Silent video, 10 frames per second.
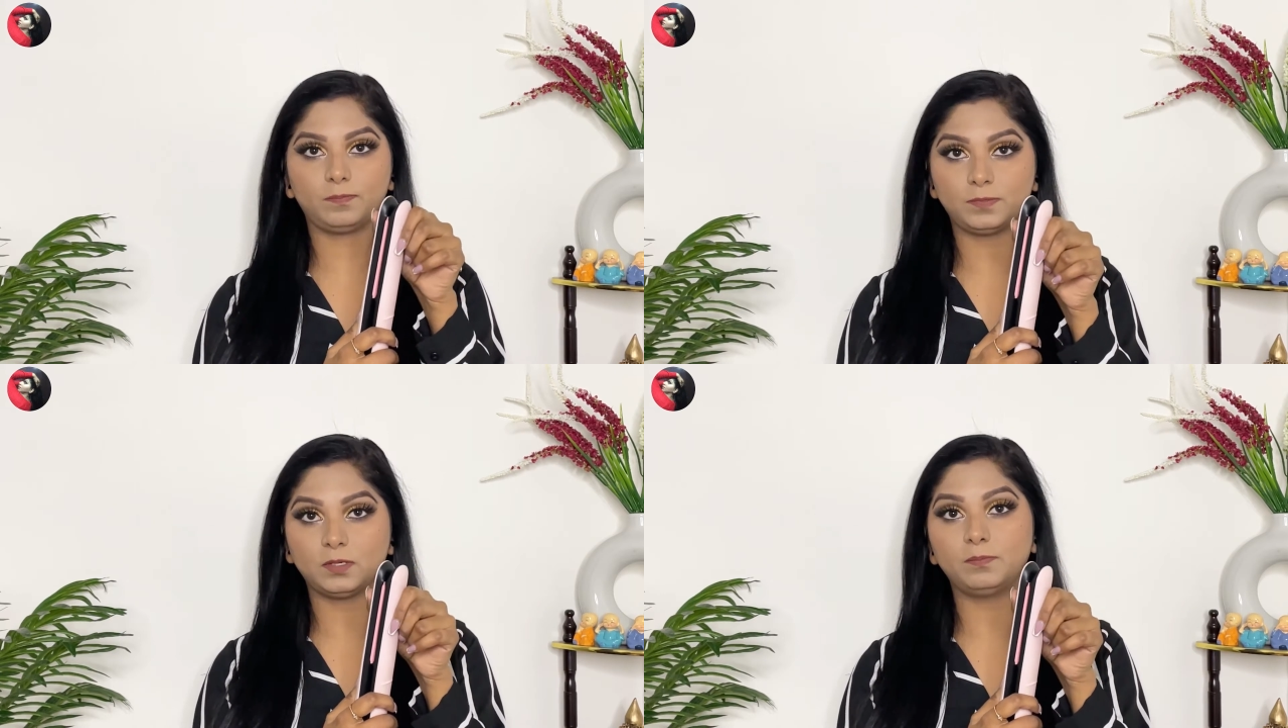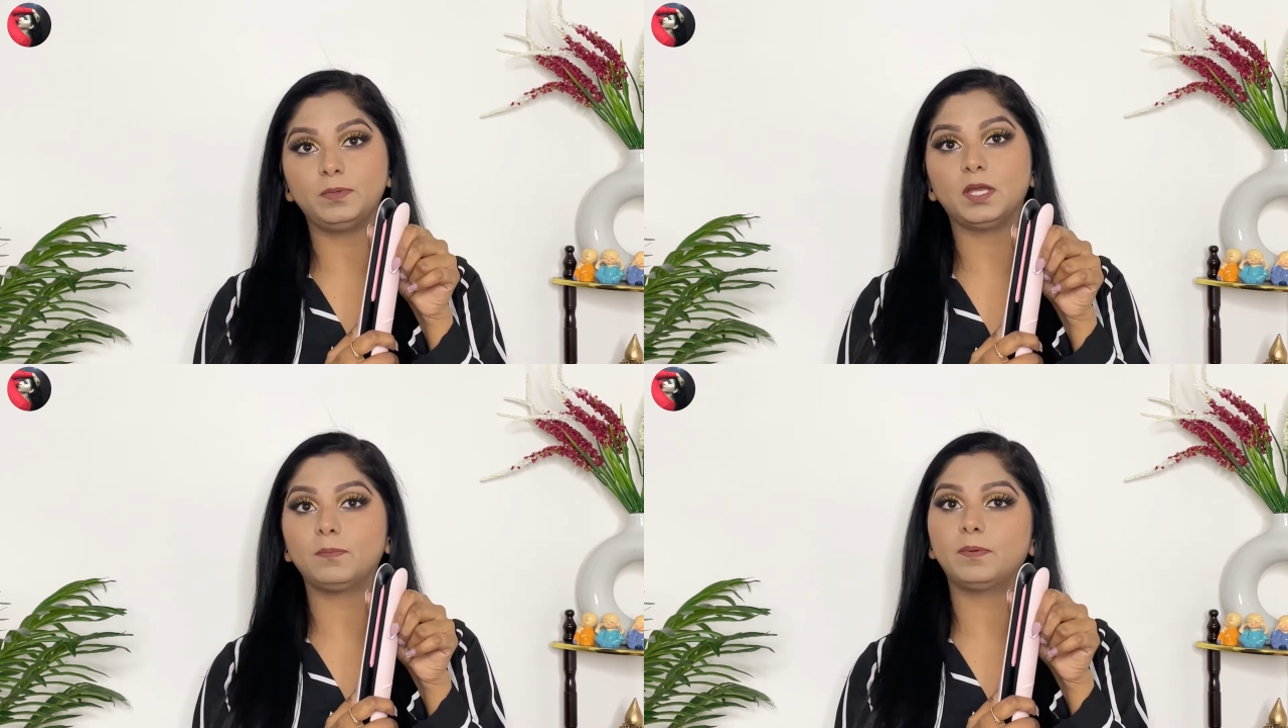जब
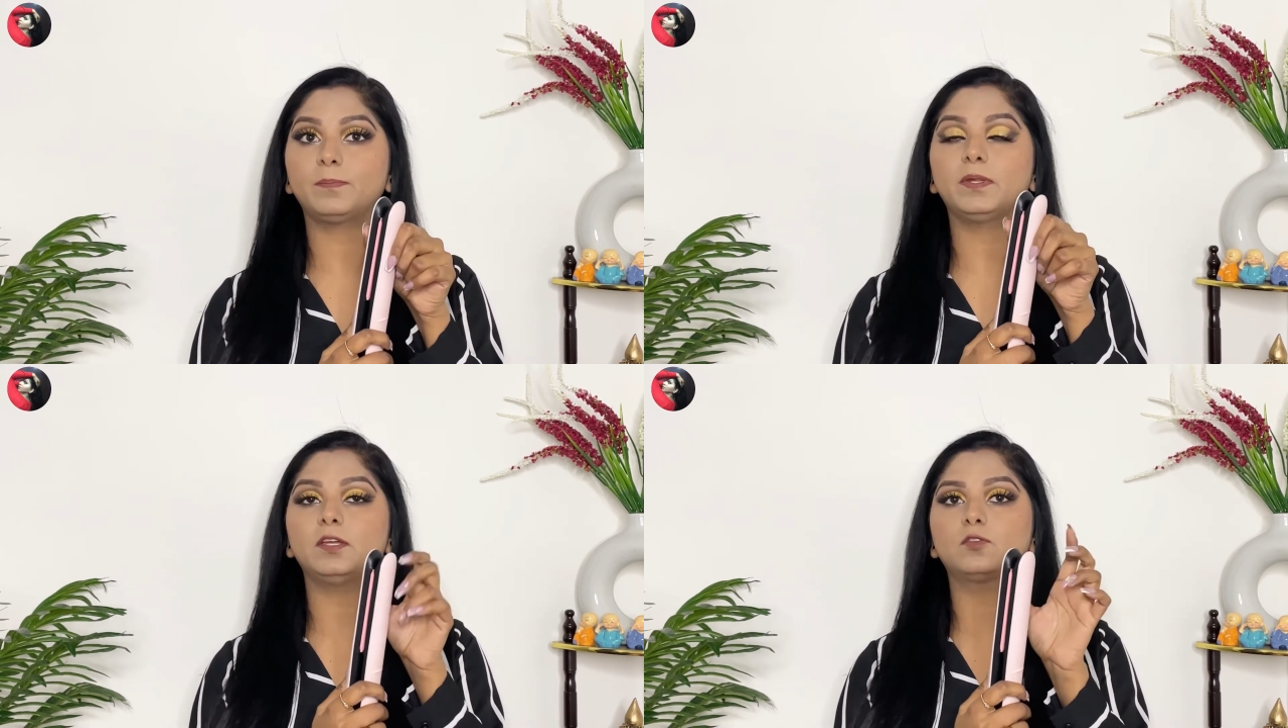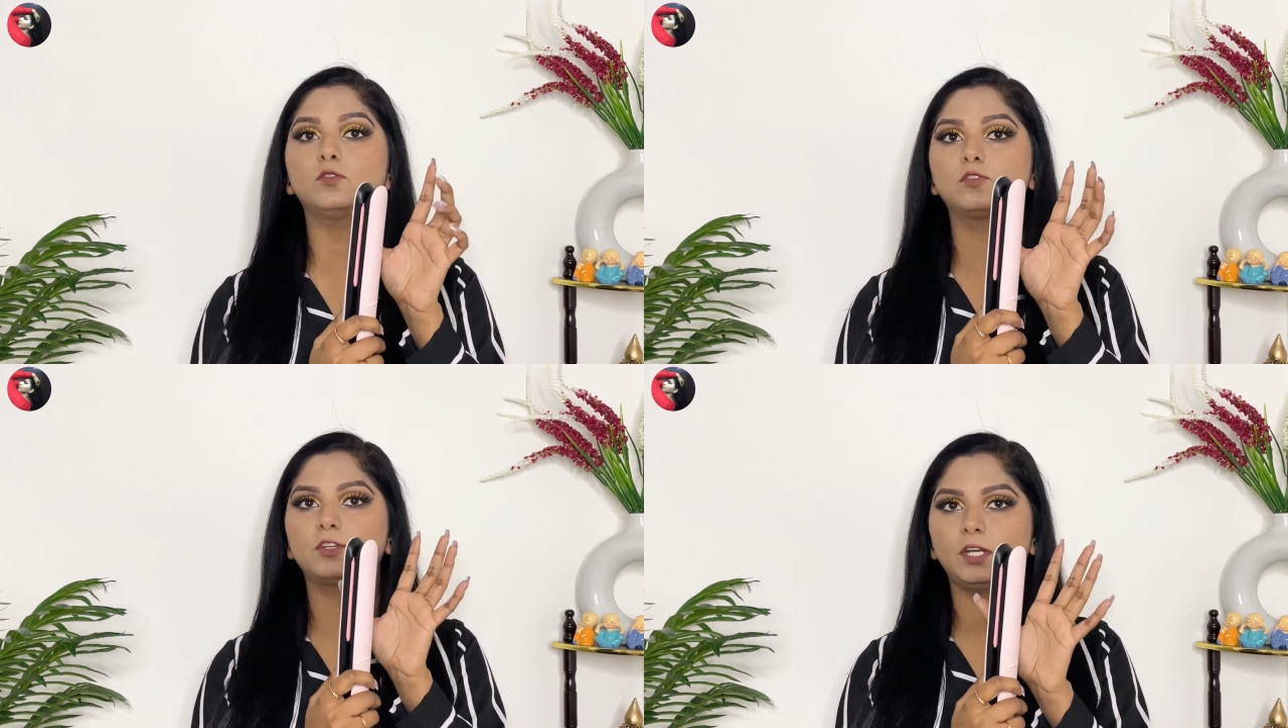भी आप अपने हेयर को
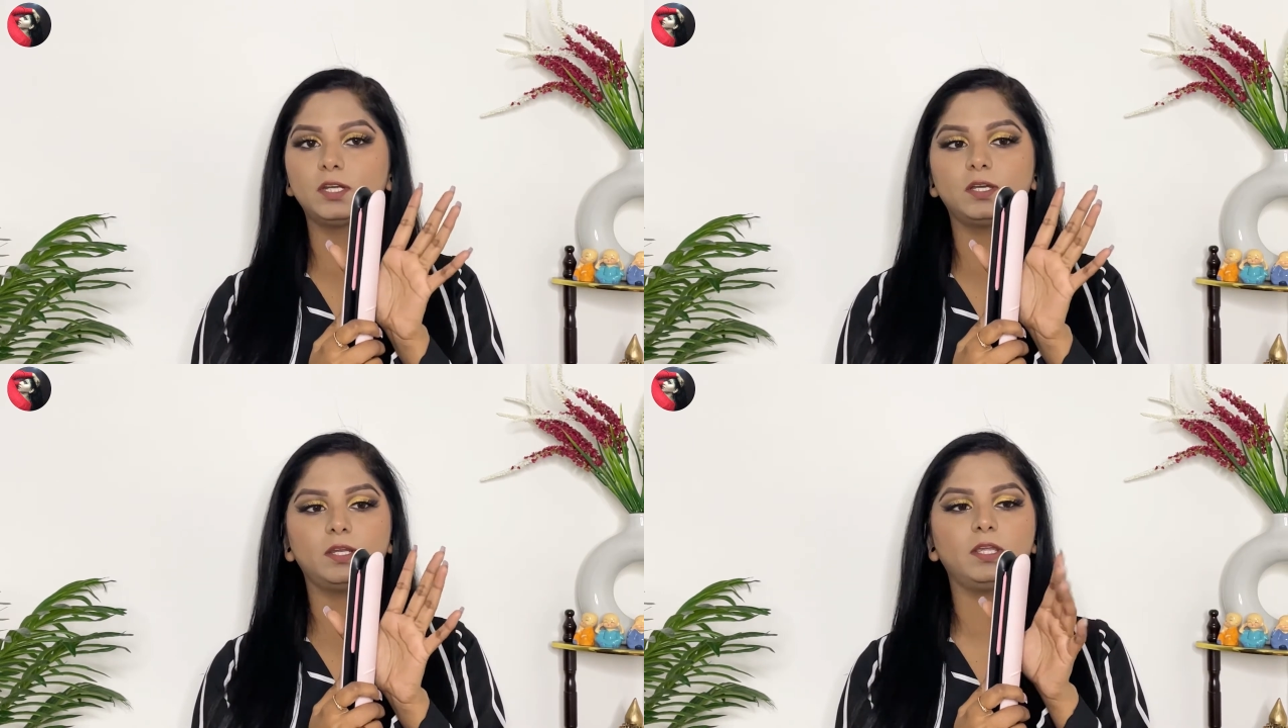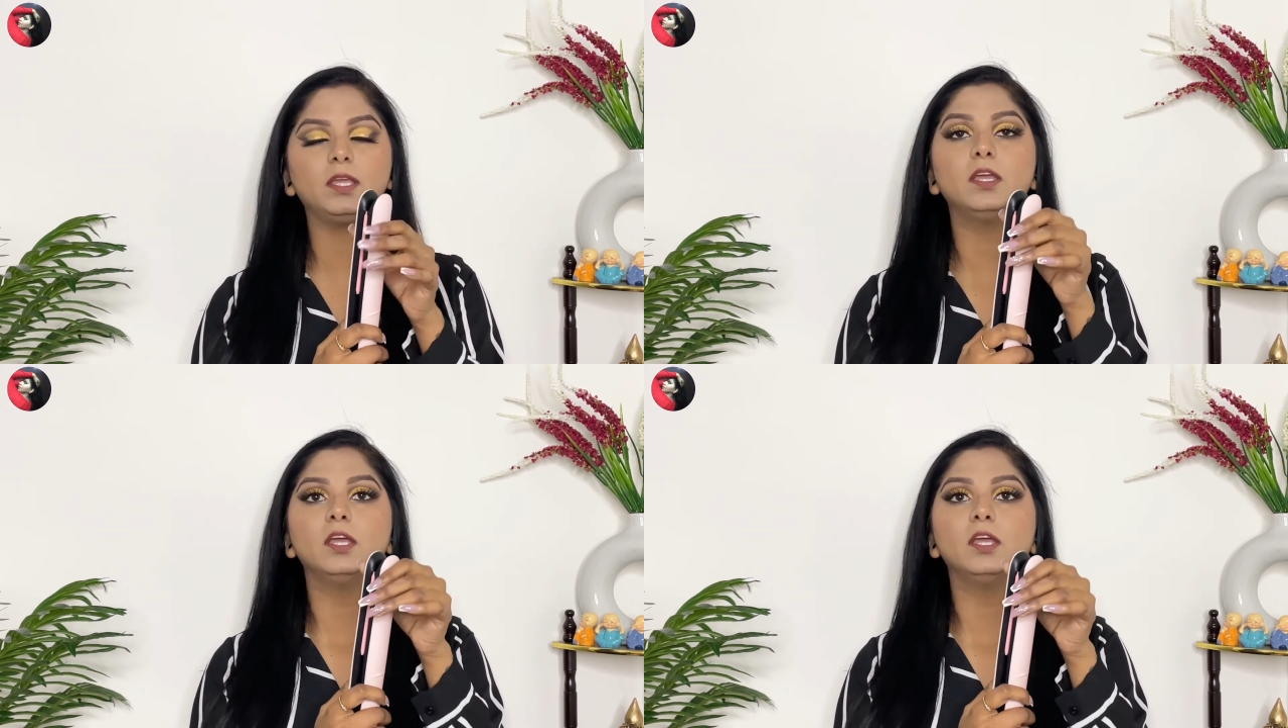स्ट्रेट करेंगे